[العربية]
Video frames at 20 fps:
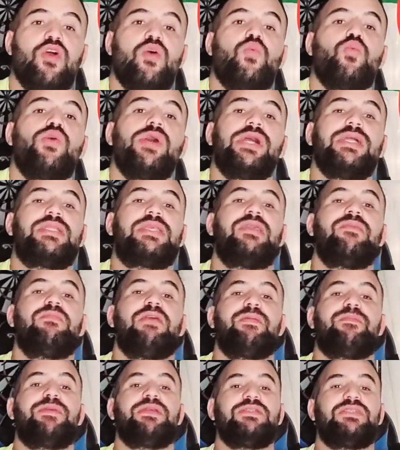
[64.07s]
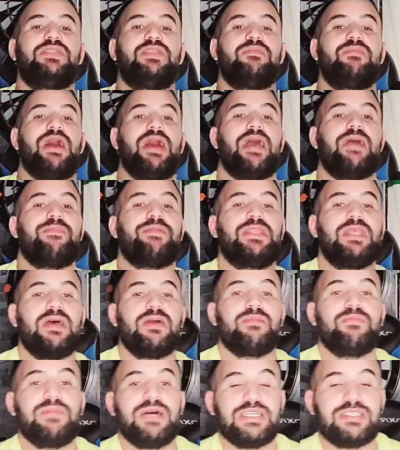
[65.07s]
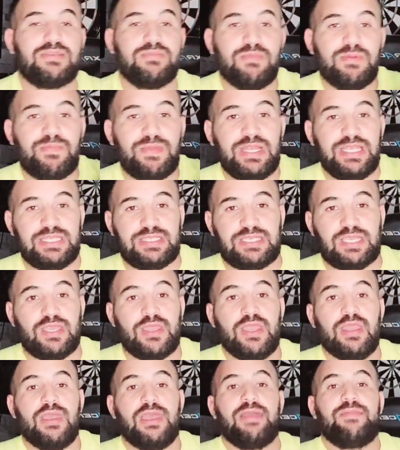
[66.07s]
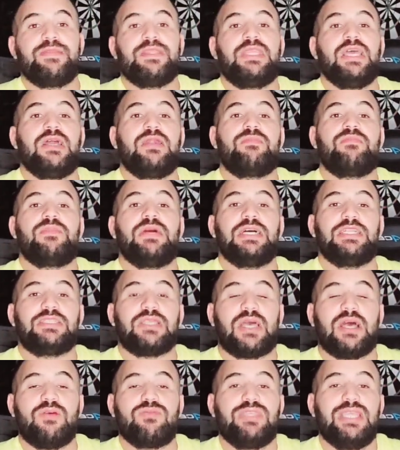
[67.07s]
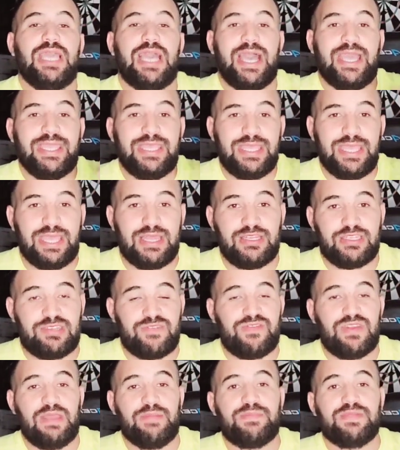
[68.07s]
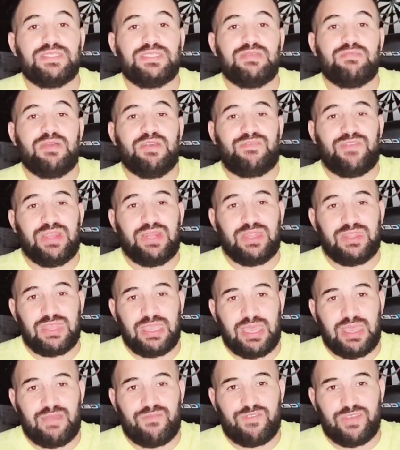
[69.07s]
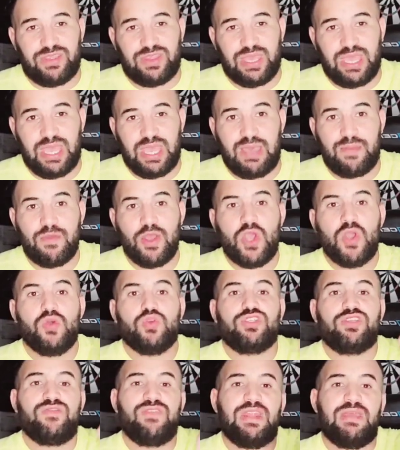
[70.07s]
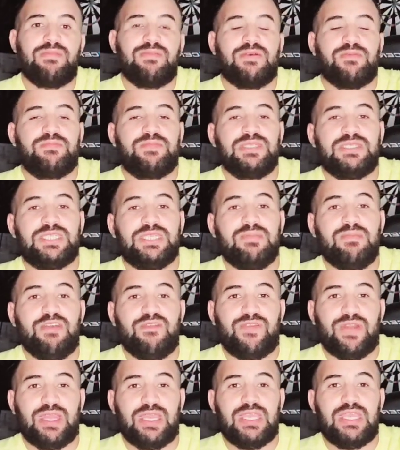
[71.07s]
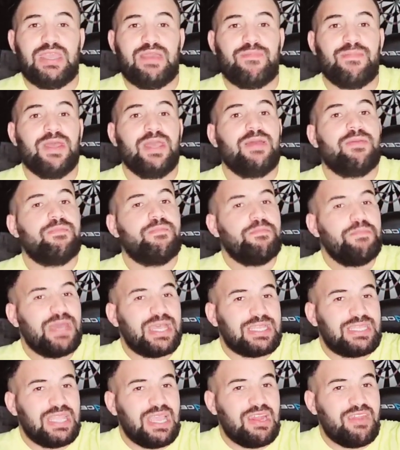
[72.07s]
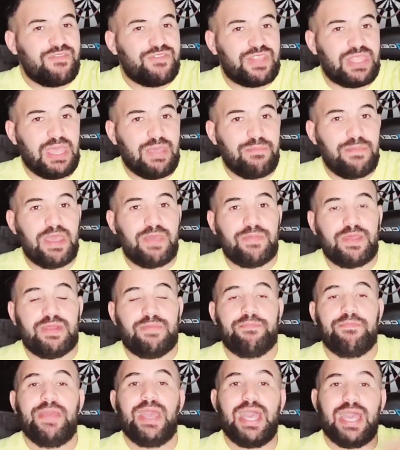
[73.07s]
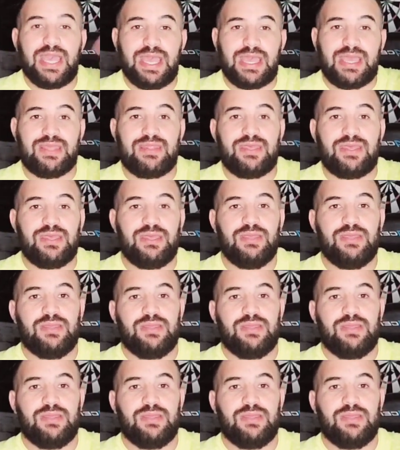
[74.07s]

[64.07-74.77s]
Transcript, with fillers: واحد كيما بنزيما بدا الماتش مبليسي بدا الماتش خاوتي عيان شفنا بنزيما في في الذهاب وشفنا بنزيما في الاياب مختلف تماما مع هذا